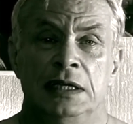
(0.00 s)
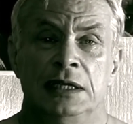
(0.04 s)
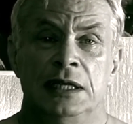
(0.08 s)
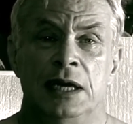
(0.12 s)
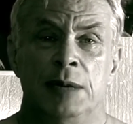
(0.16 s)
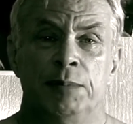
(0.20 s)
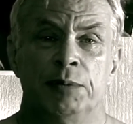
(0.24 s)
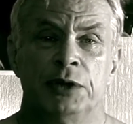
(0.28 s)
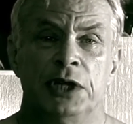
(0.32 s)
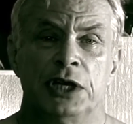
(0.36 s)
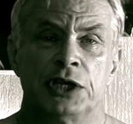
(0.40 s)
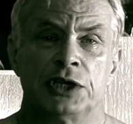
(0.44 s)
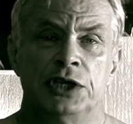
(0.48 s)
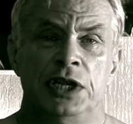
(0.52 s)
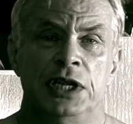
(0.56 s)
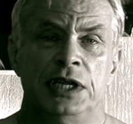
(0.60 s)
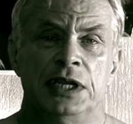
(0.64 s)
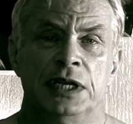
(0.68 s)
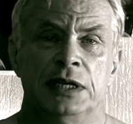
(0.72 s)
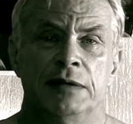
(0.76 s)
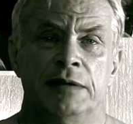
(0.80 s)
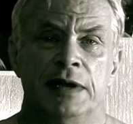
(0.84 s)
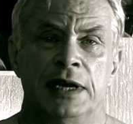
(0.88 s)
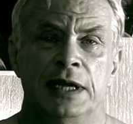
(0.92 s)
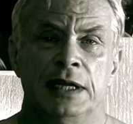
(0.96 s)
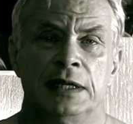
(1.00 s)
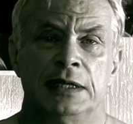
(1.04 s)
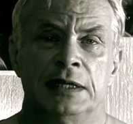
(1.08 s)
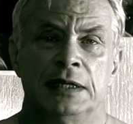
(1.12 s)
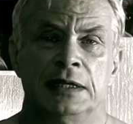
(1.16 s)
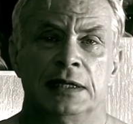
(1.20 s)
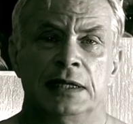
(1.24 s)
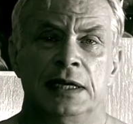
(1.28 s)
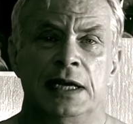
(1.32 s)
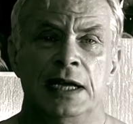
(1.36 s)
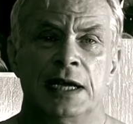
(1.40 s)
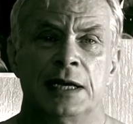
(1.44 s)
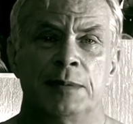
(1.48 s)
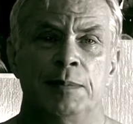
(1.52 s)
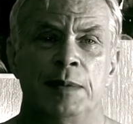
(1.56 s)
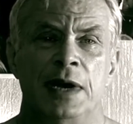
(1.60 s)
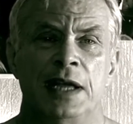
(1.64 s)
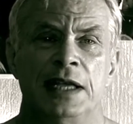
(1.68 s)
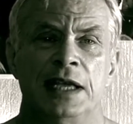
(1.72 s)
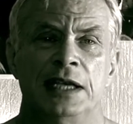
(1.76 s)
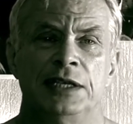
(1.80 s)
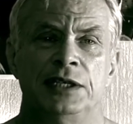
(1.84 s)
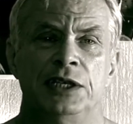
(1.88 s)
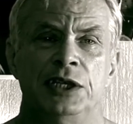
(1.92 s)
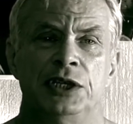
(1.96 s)
Да, подождите, говорит, эх, ма,
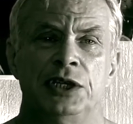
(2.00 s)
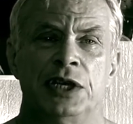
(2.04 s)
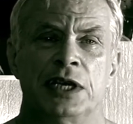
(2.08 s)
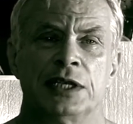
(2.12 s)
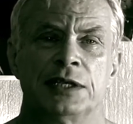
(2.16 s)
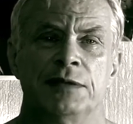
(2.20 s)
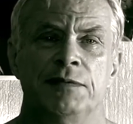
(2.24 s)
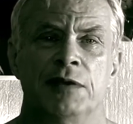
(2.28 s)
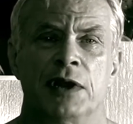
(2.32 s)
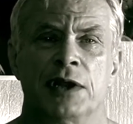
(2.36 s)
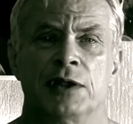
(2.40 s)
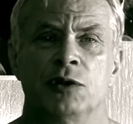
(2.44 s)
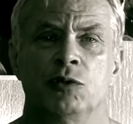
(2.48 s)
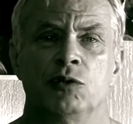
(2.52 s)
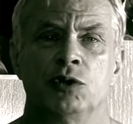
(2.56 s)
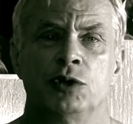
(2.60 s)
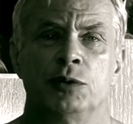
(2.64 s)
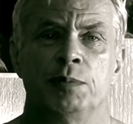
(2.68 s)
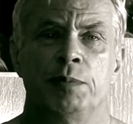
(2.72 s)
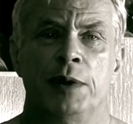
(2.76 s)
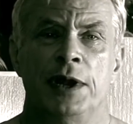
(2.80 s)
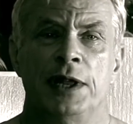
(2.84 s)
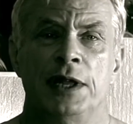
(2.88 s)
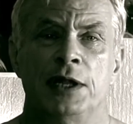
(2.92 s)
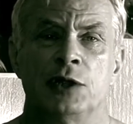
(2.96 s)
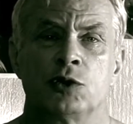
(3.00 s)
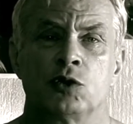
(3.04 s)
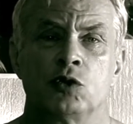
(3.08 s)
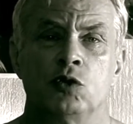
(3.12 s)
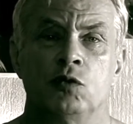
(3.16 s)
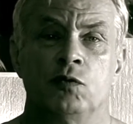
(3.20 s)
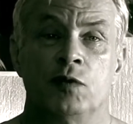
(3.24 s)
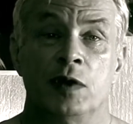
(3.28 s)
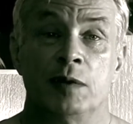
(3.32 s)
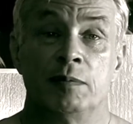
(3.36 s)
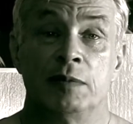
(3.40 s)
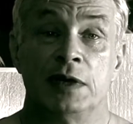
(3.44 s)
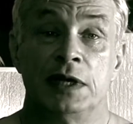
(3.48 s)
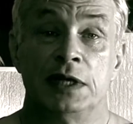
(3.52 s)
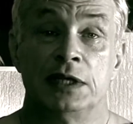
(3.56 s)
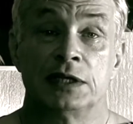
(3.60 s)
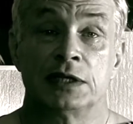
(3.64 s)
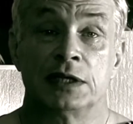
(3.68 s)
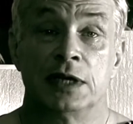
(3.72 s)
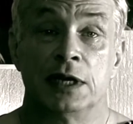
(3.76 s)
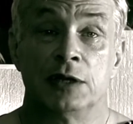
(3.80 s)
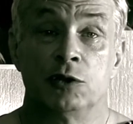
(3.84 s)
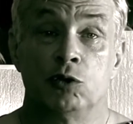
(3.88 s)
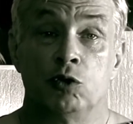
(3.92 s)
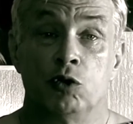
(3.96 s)
я сейчас вернусь, принесу вам
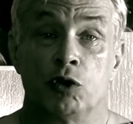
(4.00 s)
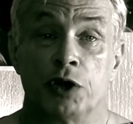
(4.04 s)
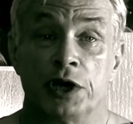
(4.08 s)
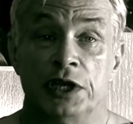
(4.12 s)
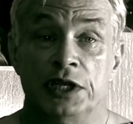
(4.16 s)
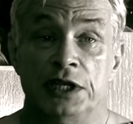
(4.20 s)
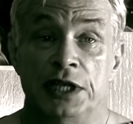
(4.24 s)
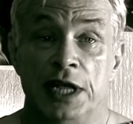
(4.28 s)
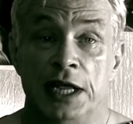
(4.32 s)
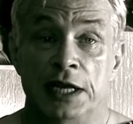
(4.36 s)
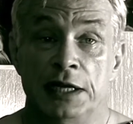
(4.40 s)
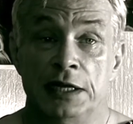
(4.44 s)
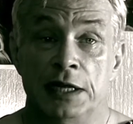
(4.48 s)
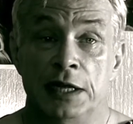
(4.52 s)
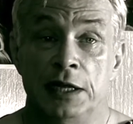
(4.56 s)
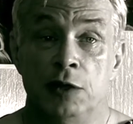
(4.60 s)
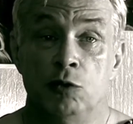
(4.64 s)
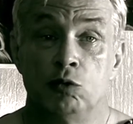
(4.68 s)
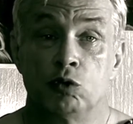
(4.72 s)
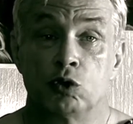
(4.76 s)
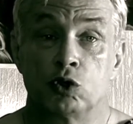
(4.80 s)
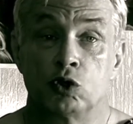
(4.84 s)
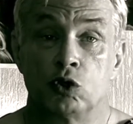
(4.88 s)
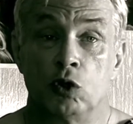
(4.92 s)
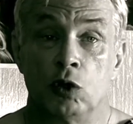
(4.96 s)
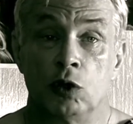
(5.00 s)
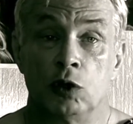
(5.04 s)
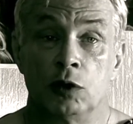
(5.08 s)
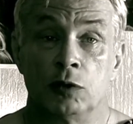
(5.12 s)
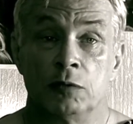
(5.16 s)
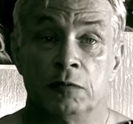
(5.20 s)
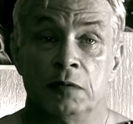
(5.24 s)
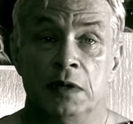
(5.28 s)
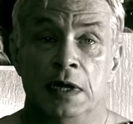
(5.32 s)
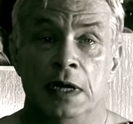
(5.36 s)
из конторы деньги. И ушел.